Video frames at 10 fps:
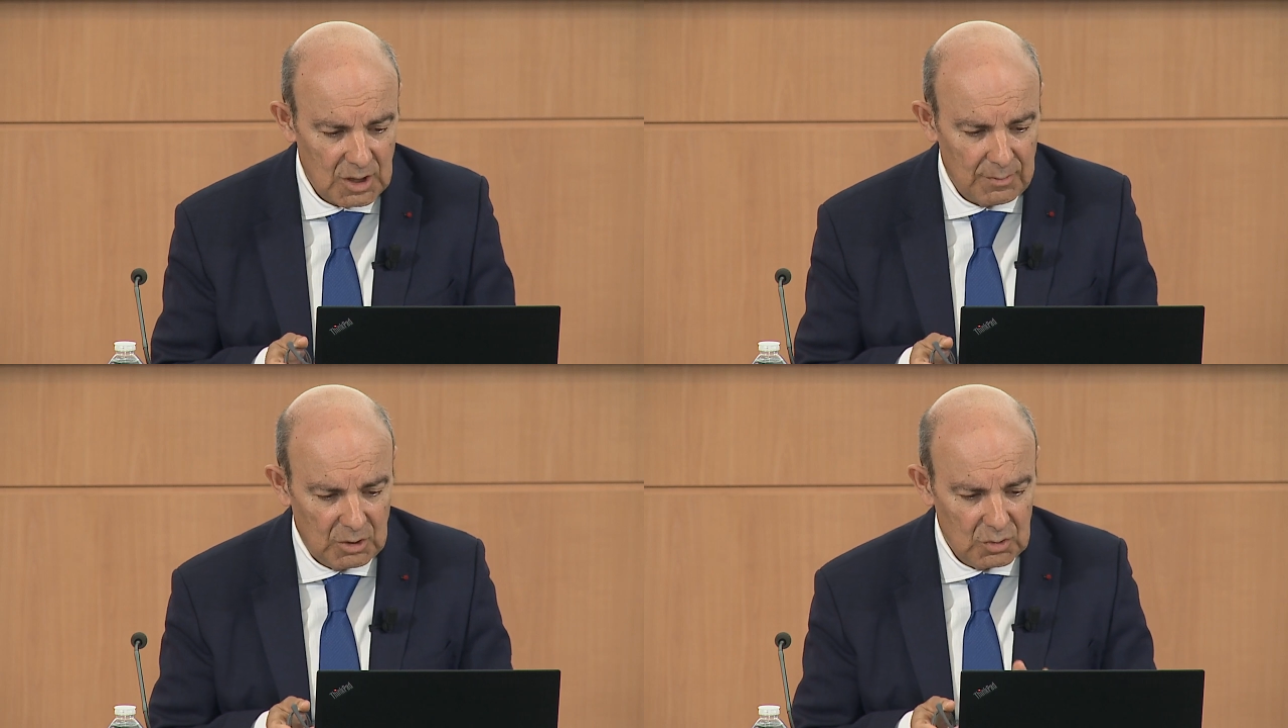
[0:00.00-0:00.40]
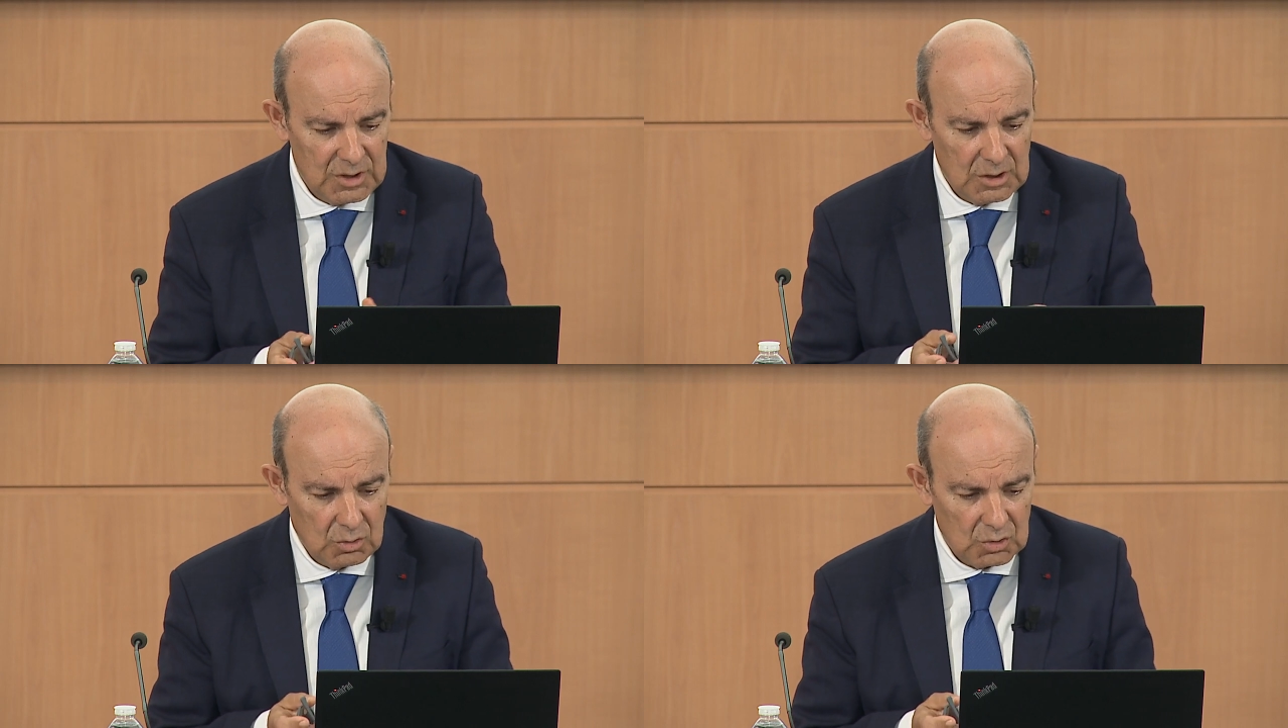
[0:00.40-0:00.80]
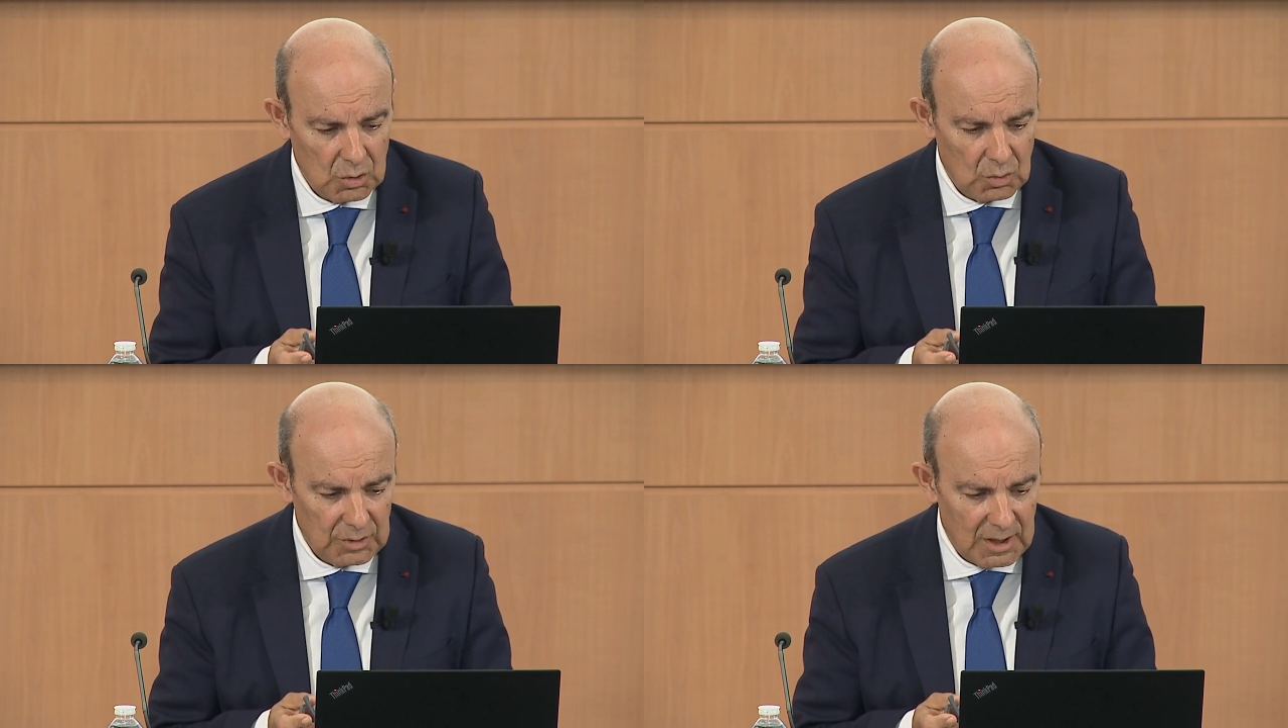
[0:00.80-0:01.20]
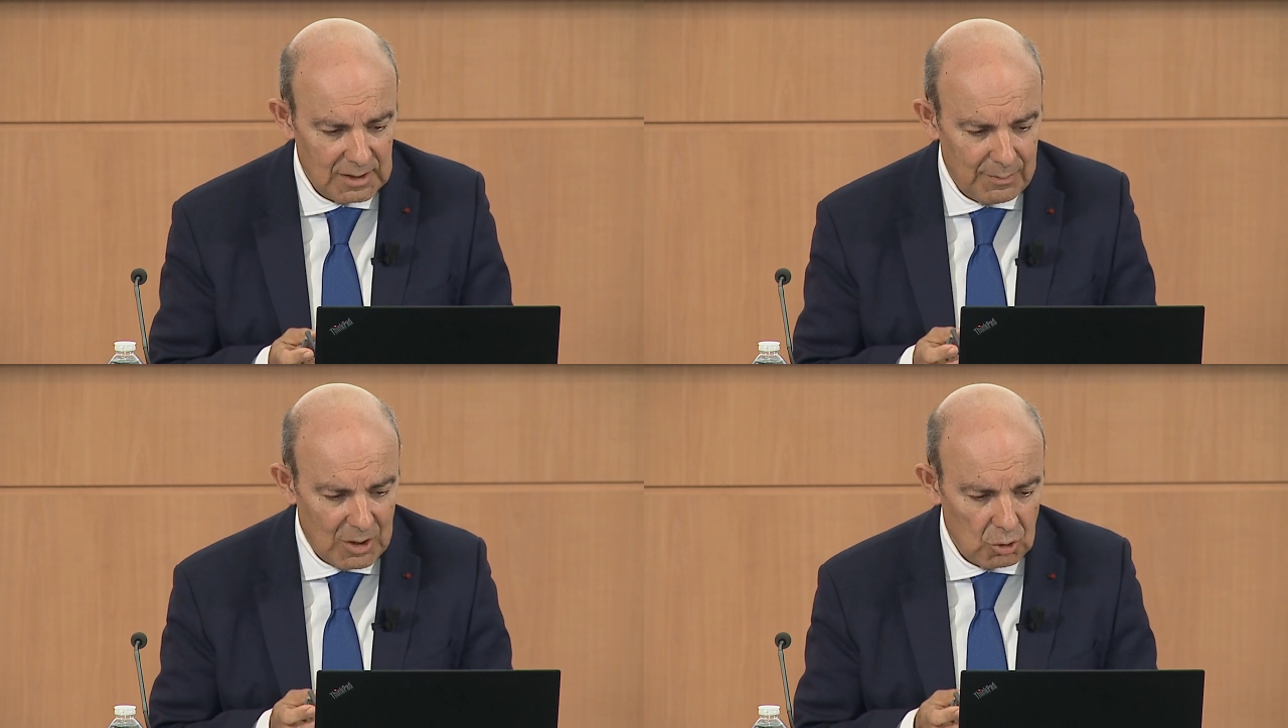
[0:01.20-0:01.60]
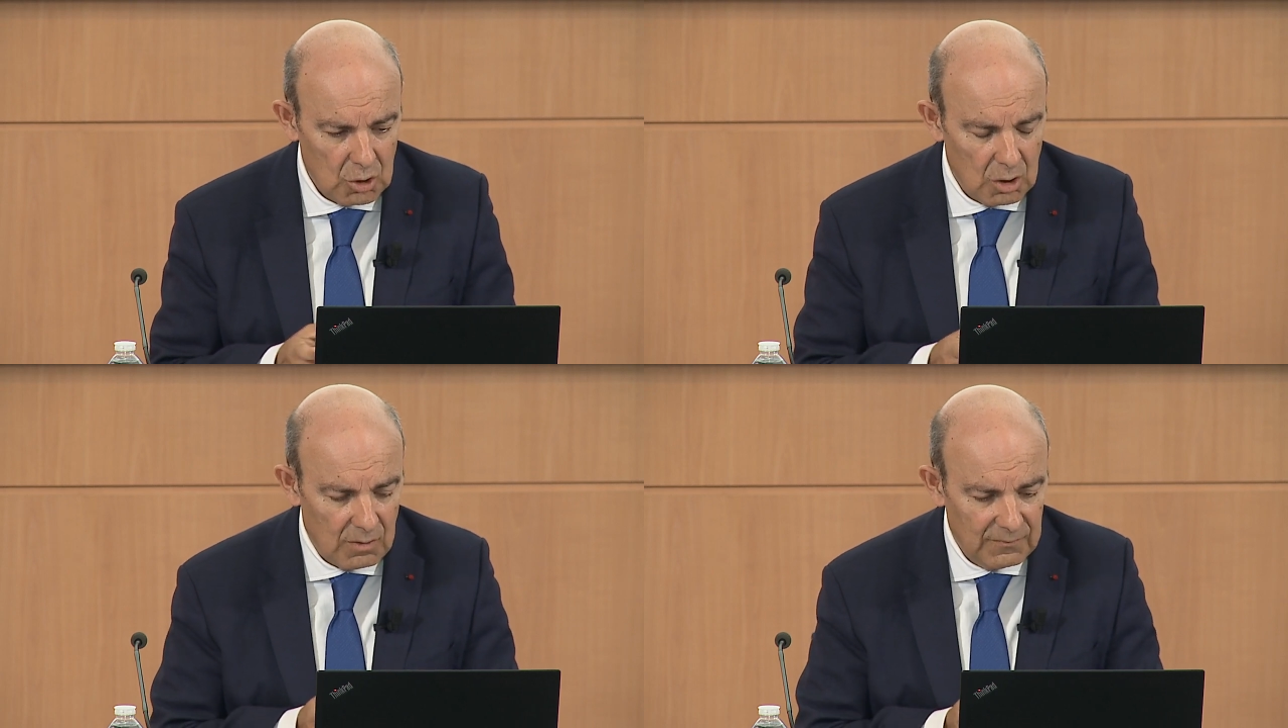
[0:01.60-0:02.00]
Je rappelle aussi que ce contrat n'est pas
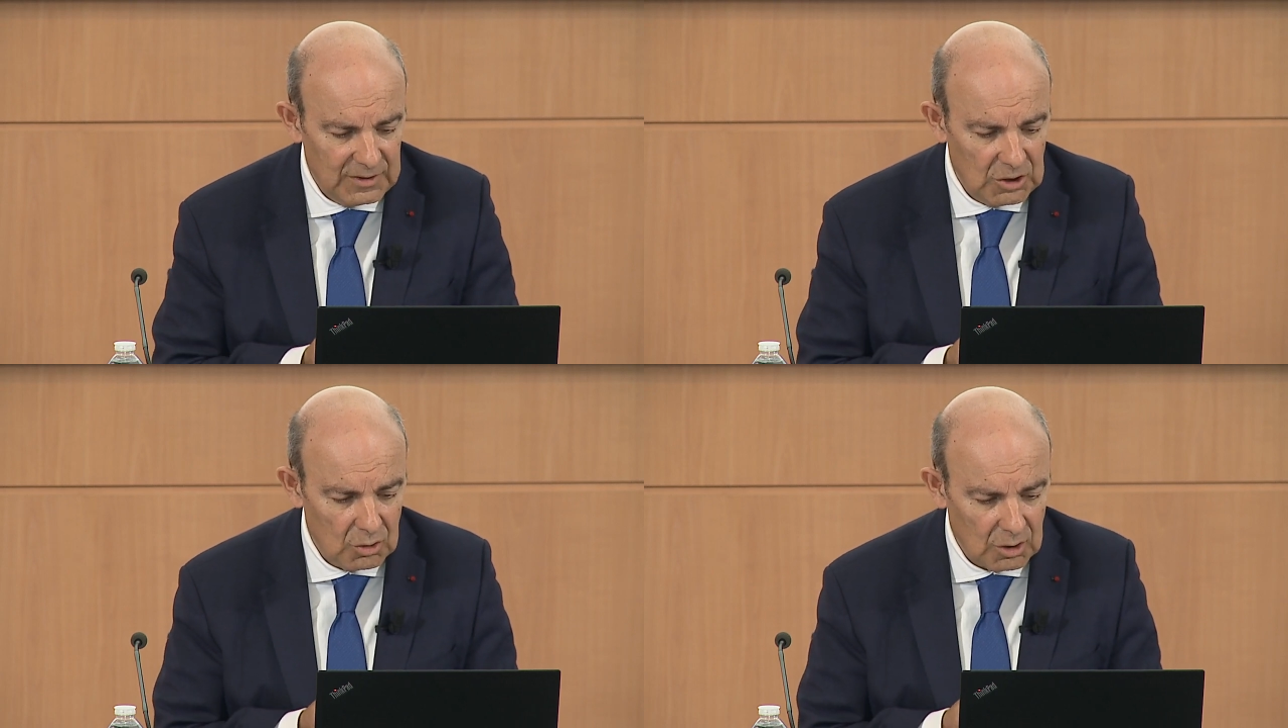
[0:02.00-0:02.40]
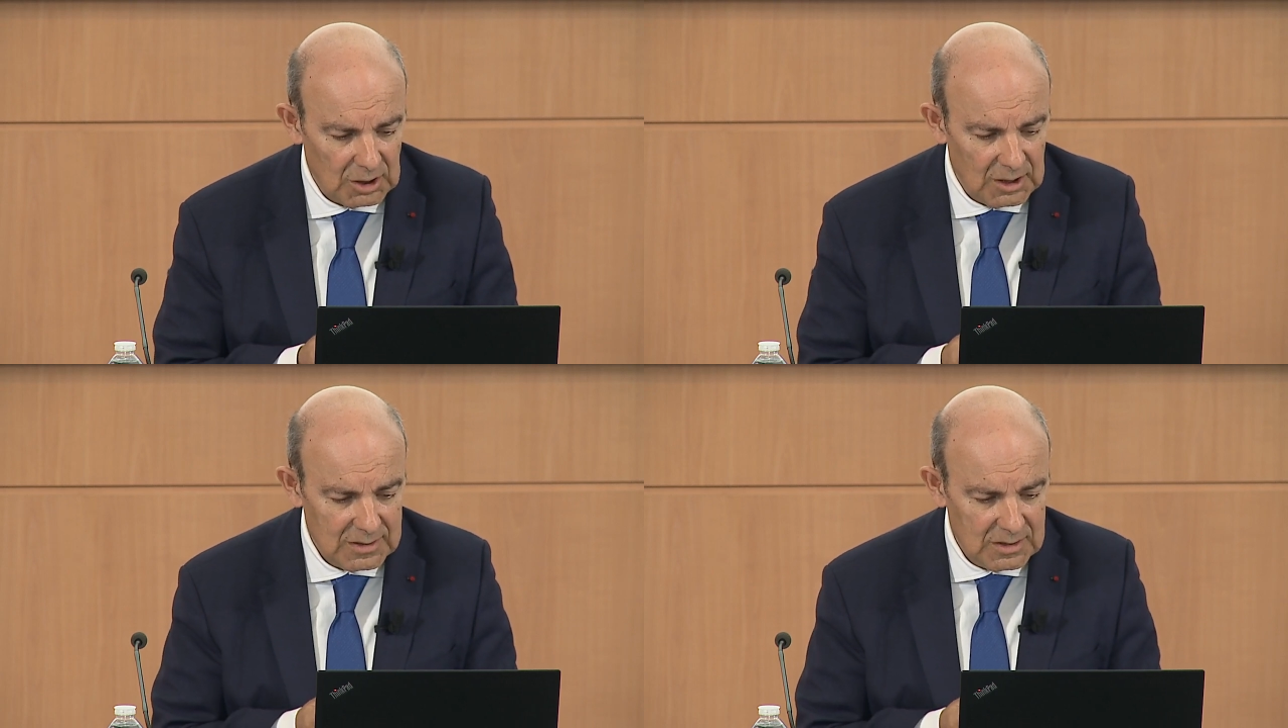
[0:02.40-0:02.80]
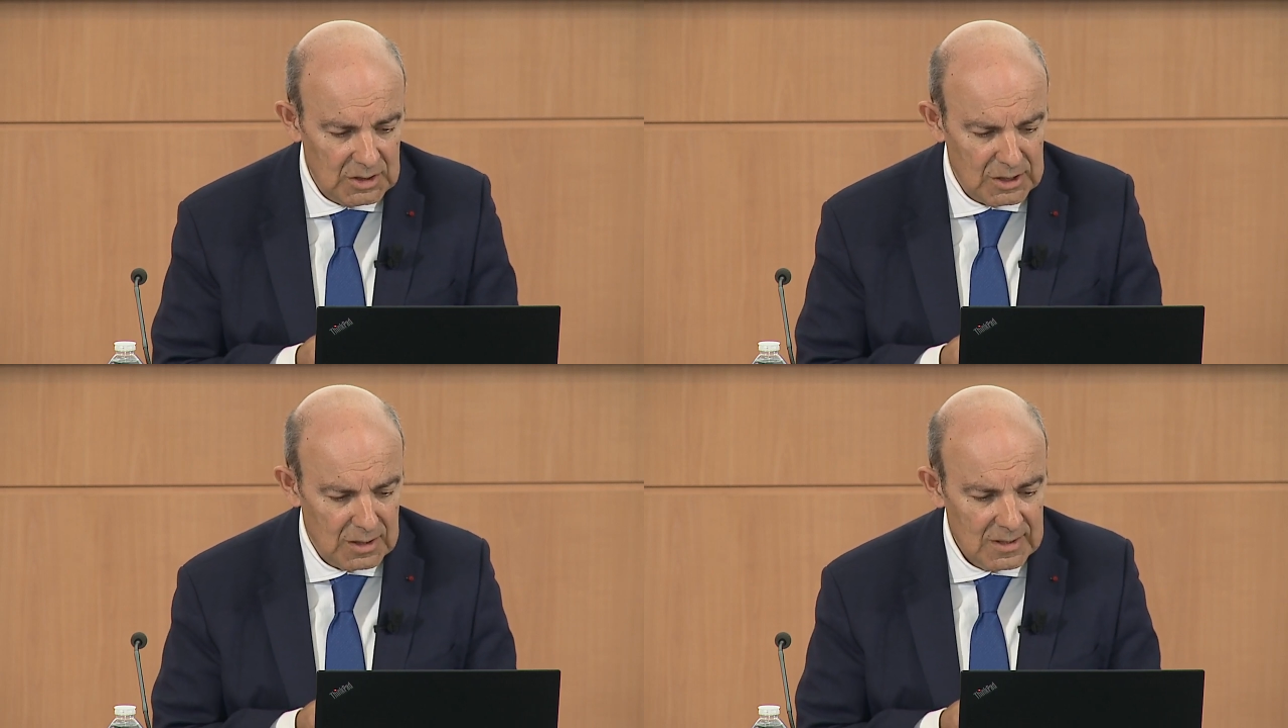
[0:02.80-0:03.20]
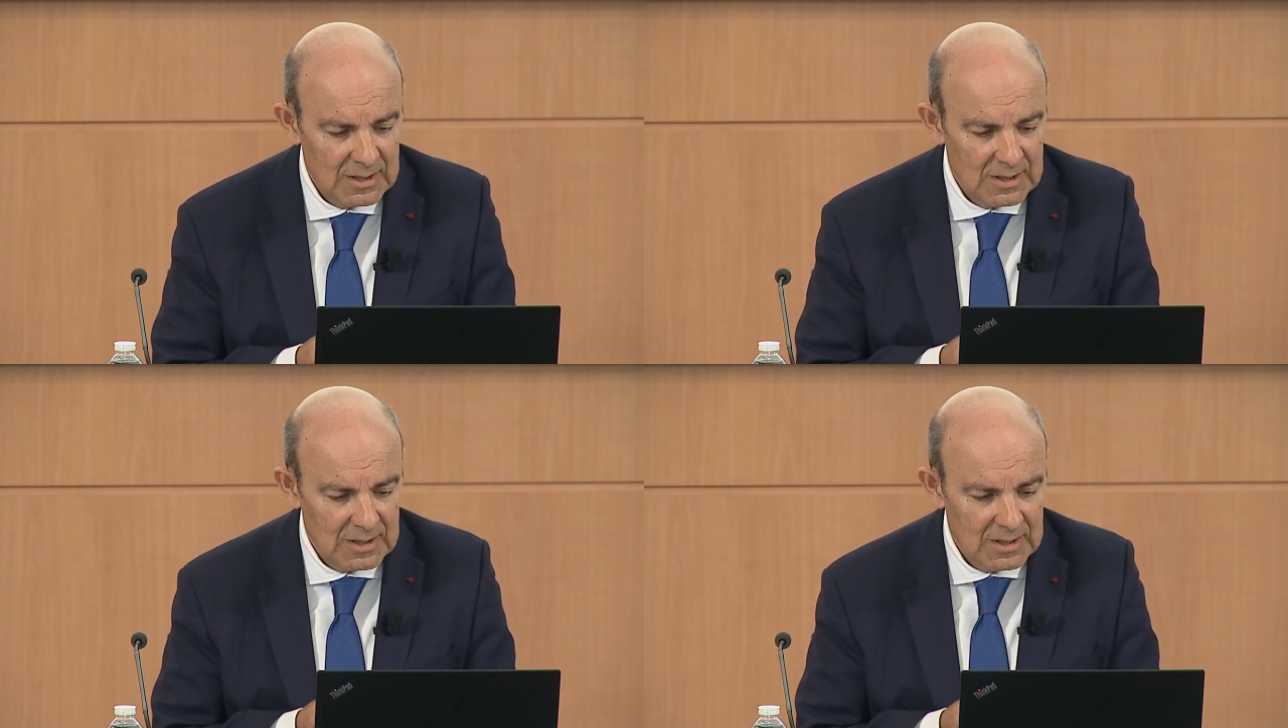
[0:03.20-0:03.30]
encore en vigueur, il est signé.